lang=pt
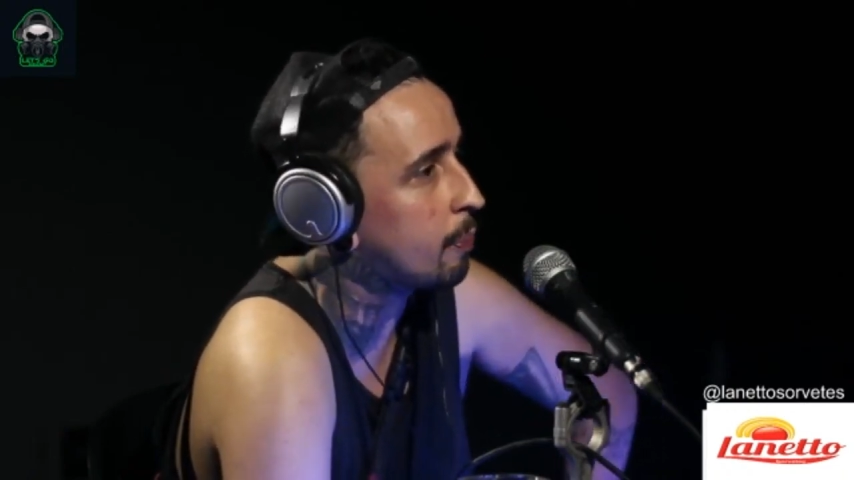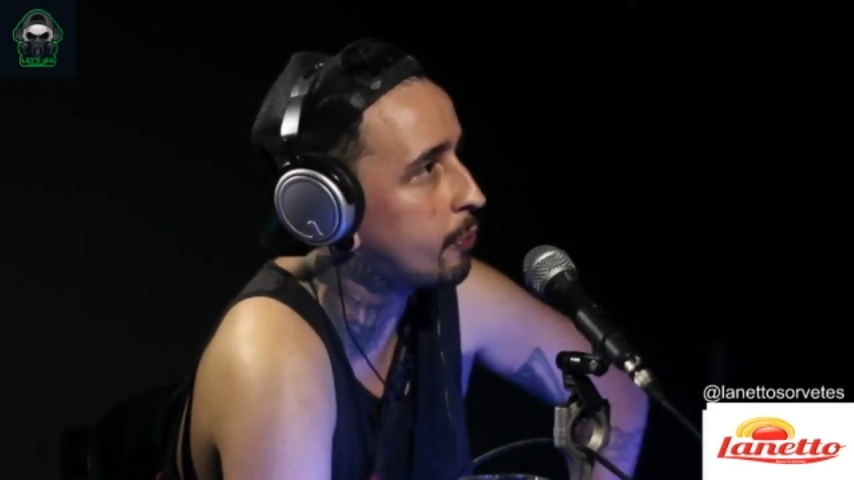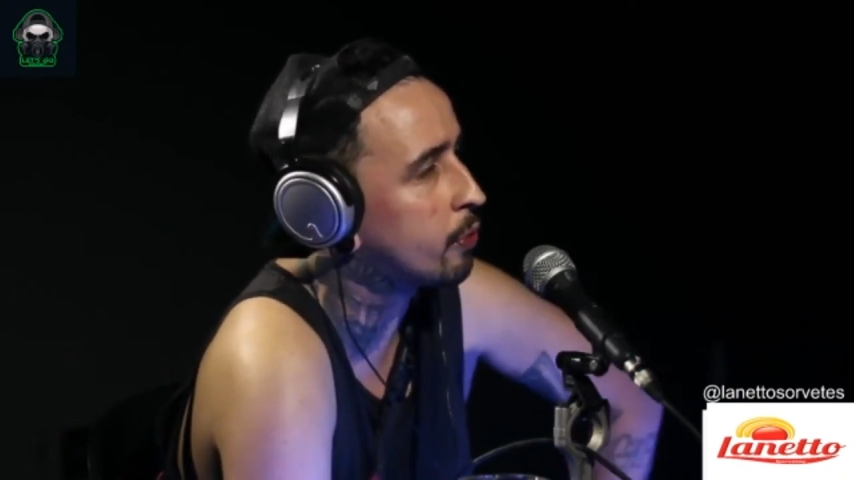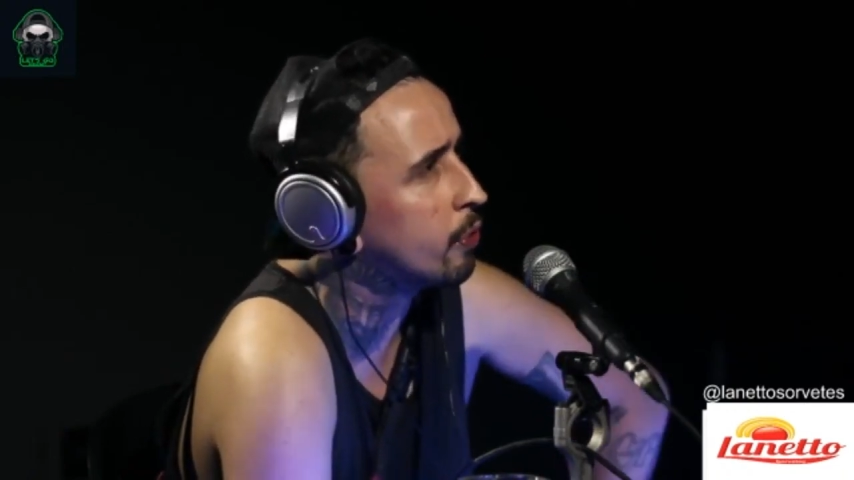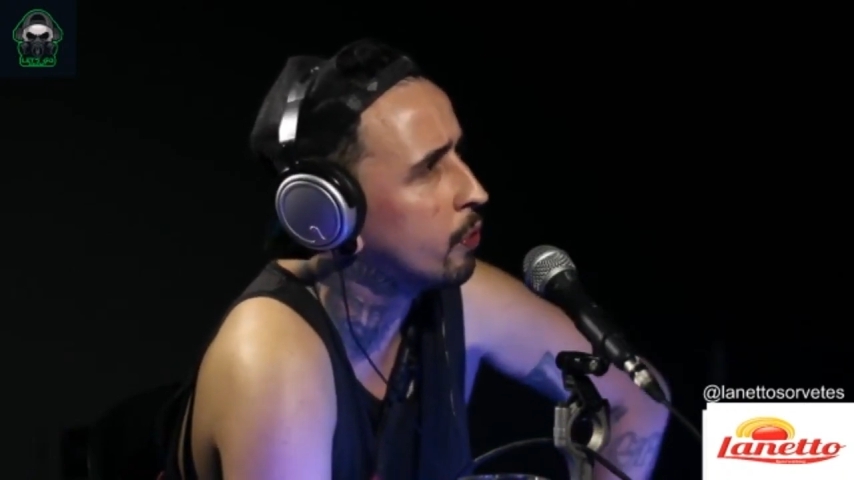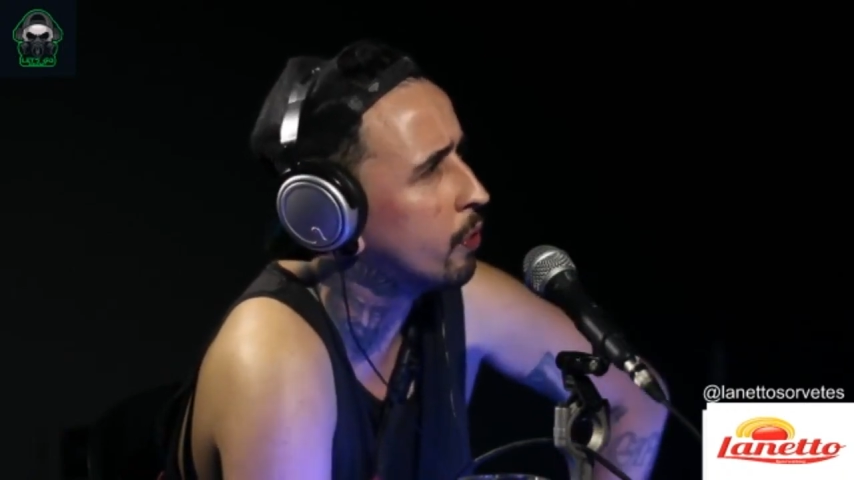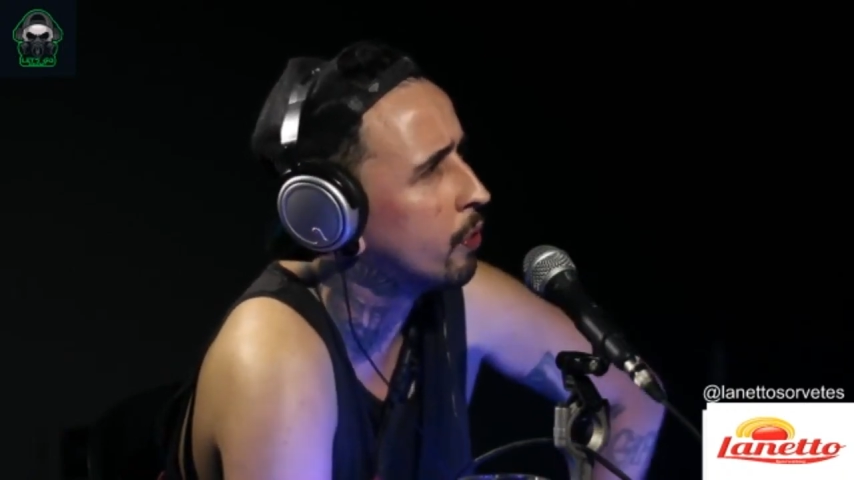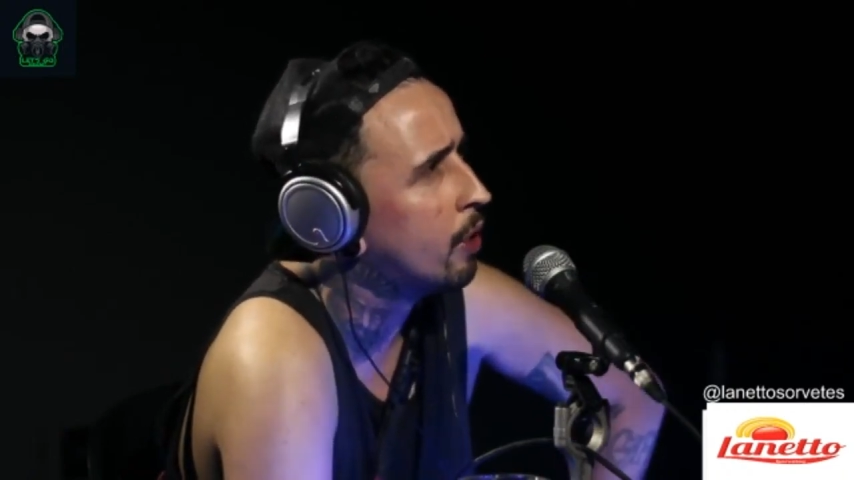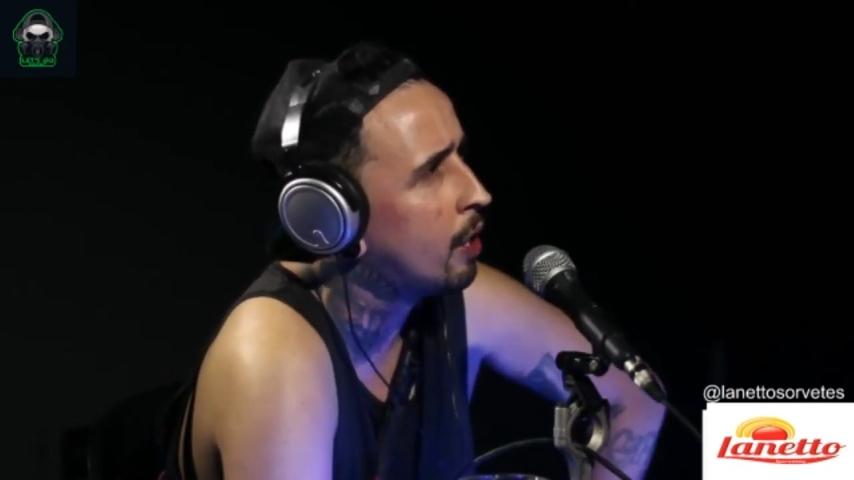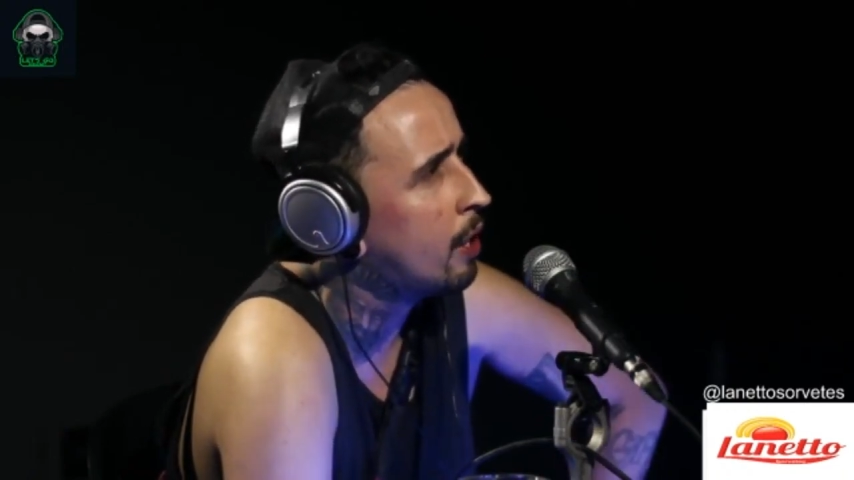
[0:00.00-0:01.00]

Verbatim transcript: pro